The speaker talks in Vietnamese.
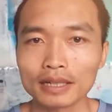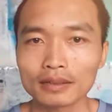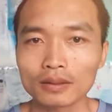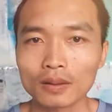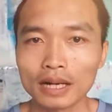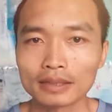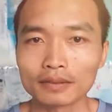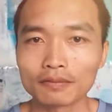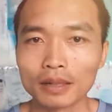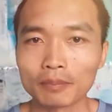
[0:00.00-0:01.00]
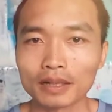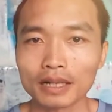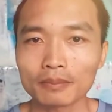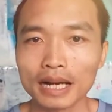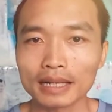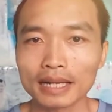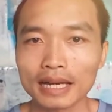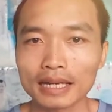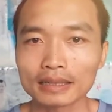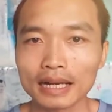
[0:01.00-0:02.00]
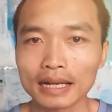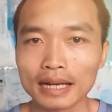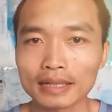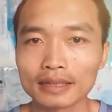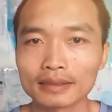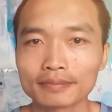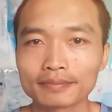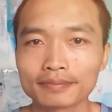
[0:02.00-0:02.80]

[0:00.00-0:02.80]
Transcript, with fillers: các loại thực phẩm các bạn hãy ăn hàng ngày á.